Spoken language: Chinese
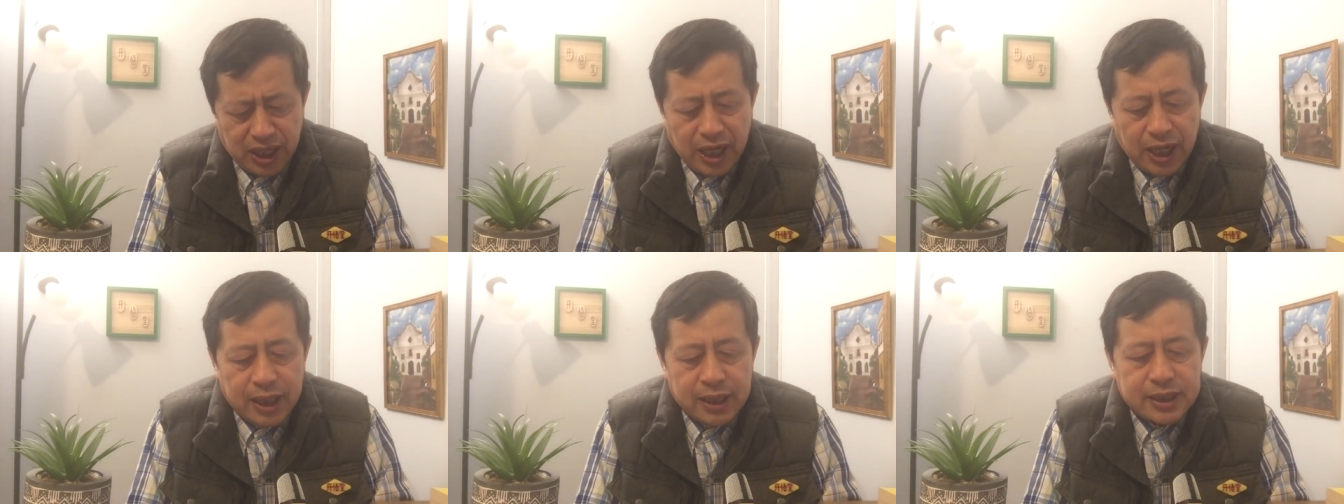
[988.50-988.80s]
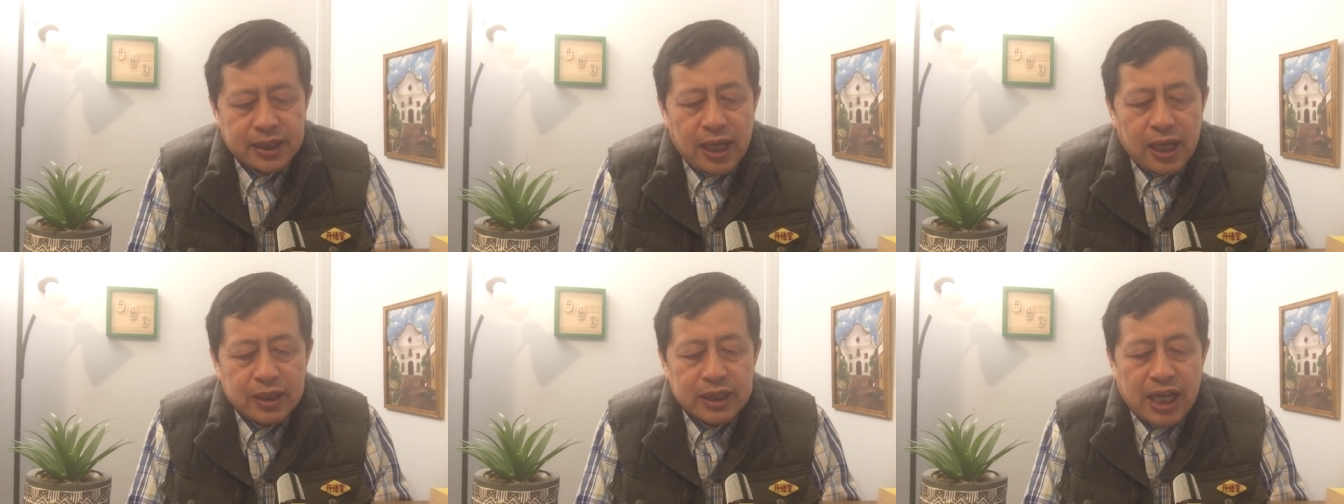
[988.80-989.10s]

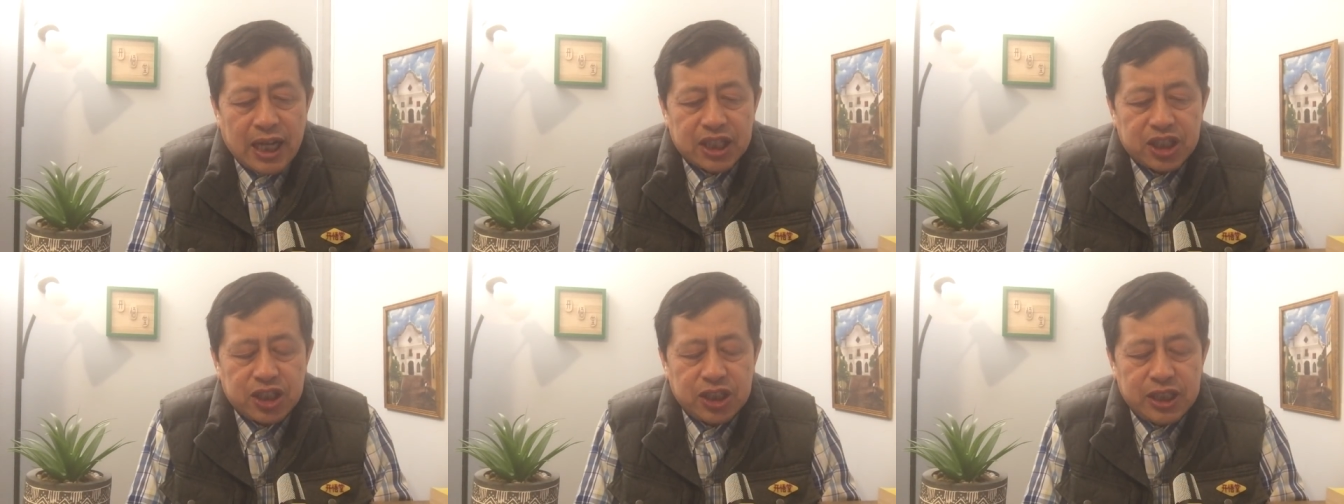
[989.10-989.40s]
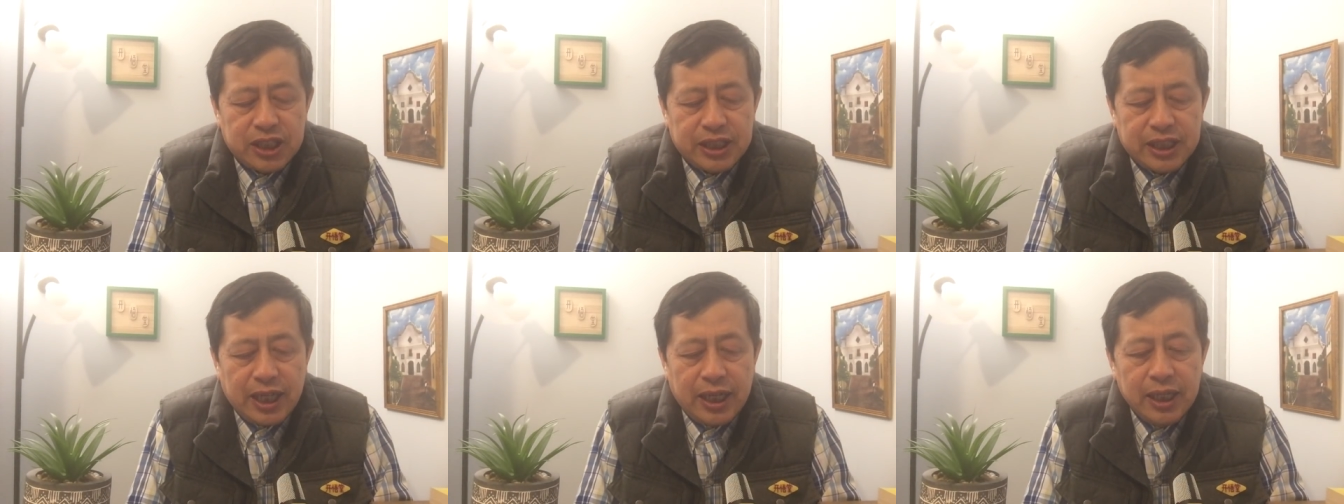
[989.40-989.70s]
啊，长达10
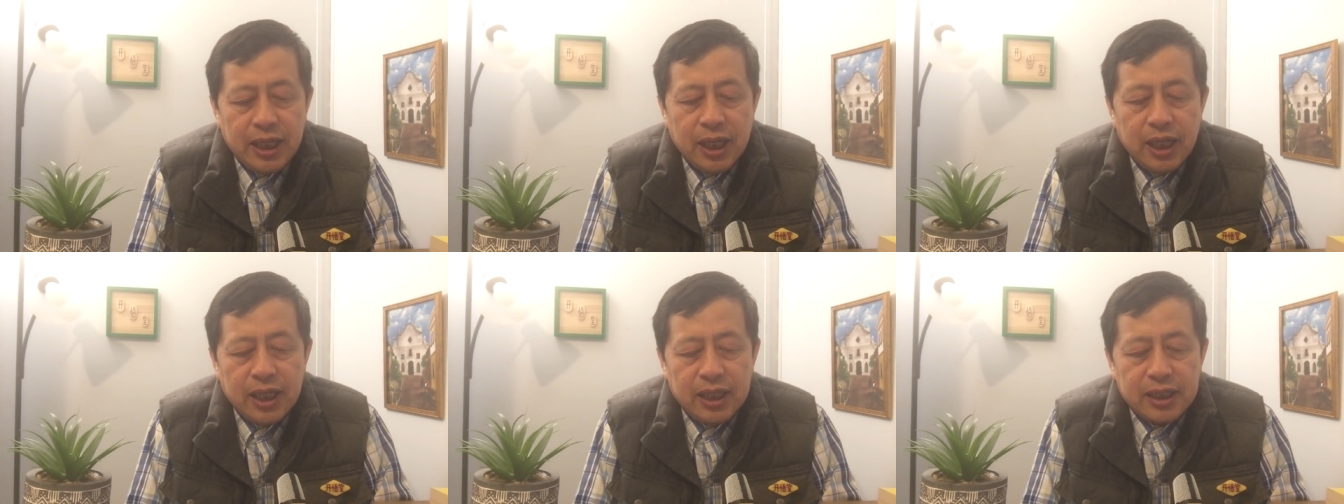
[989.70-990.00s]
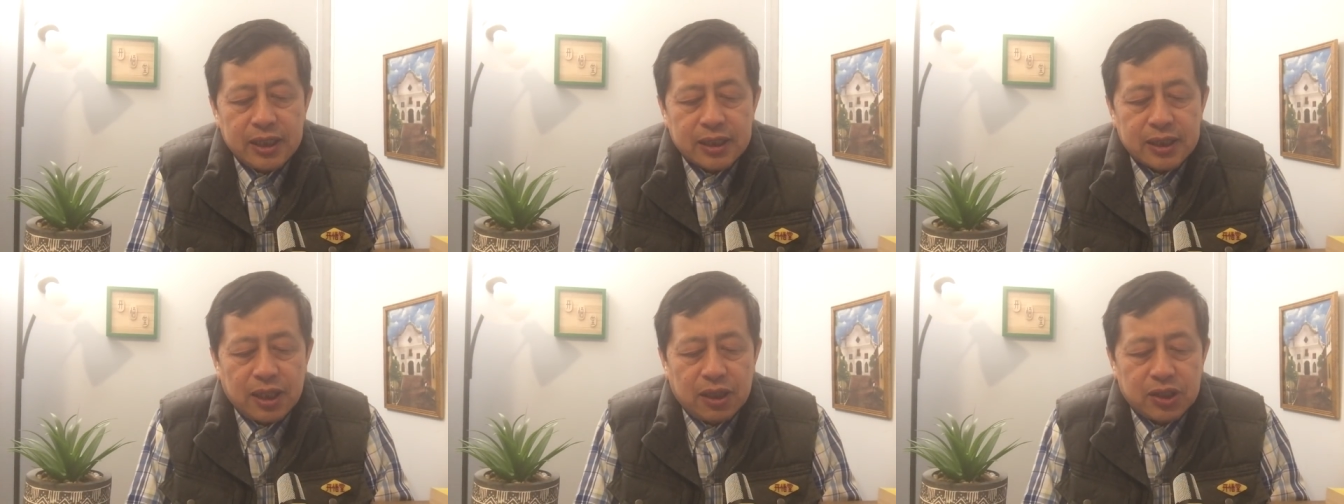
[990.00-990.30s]
几年，
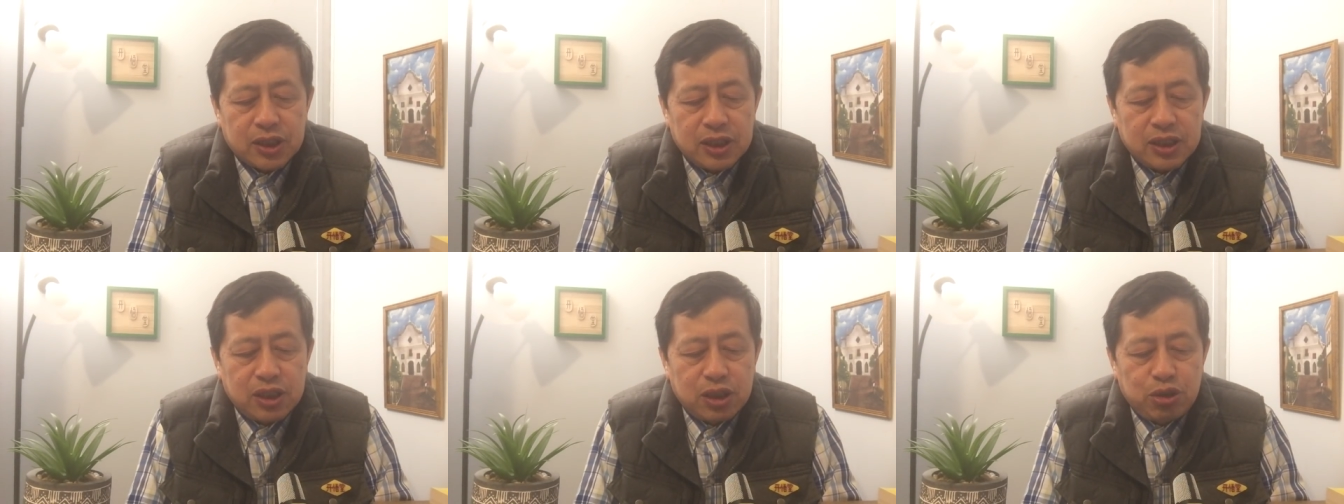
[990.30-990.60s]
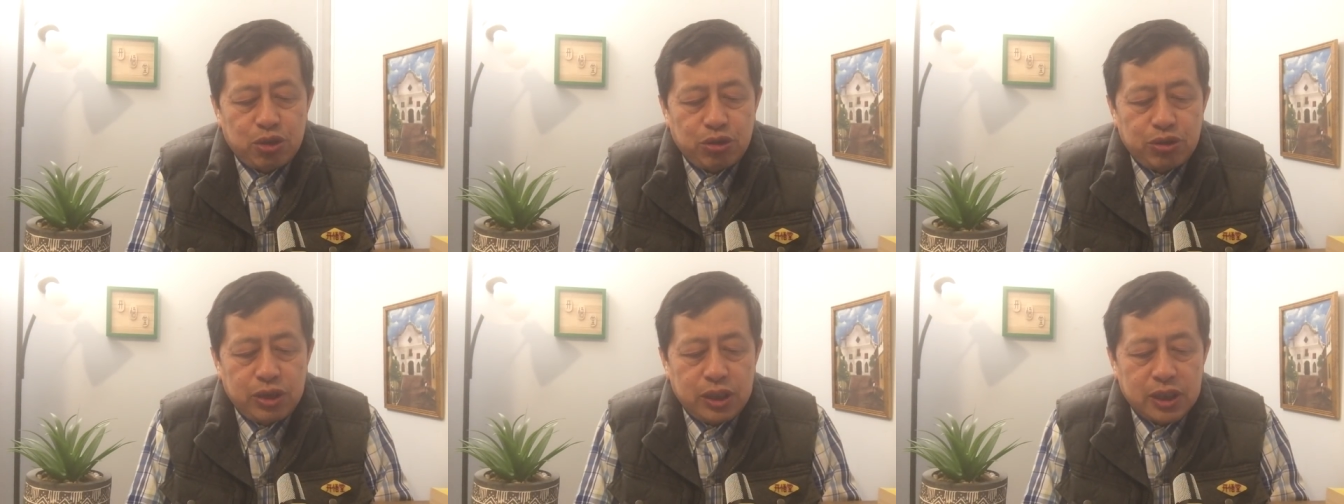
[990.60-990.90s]
一直到自己
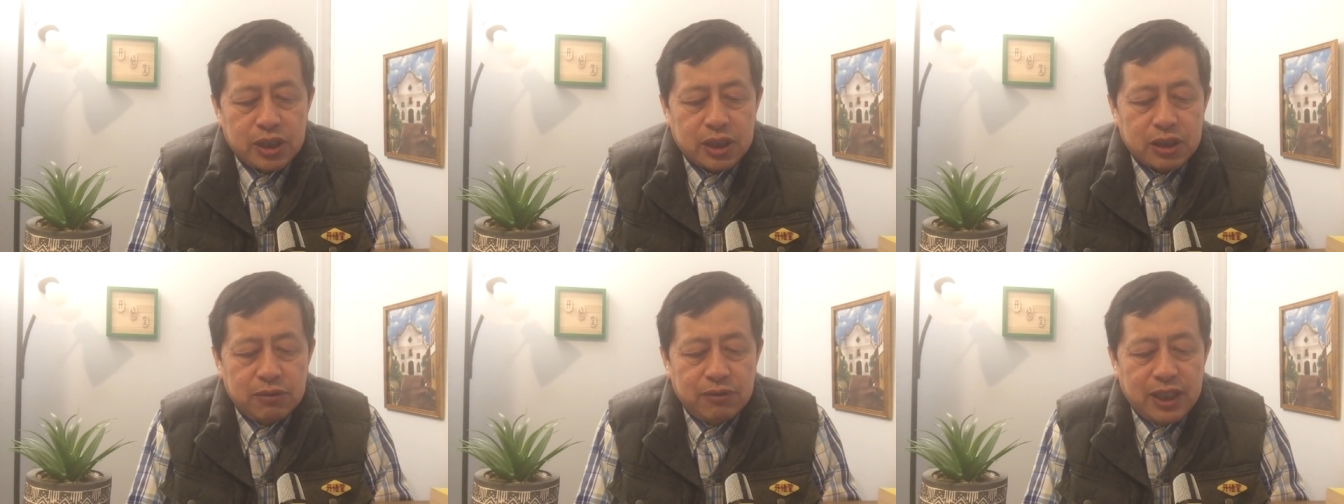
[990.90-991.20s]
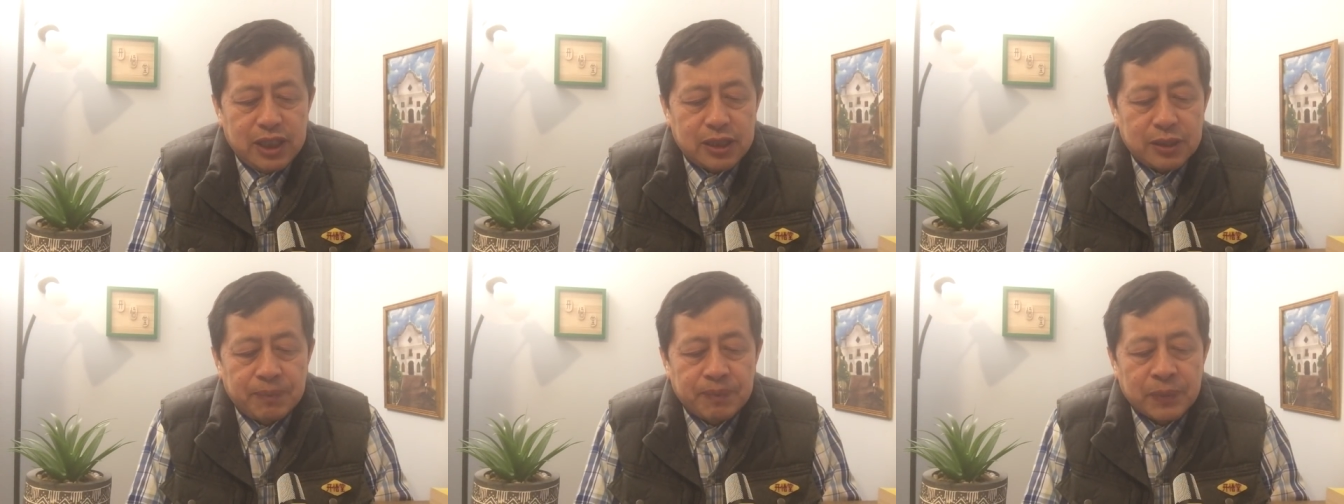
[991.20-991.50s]
去世
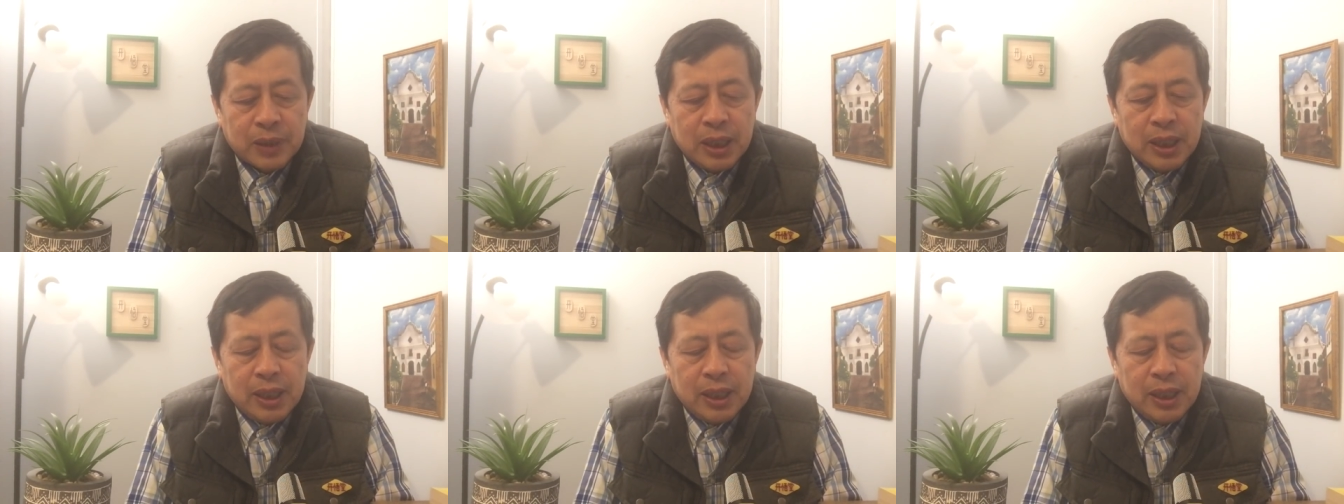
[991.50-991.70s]
为止。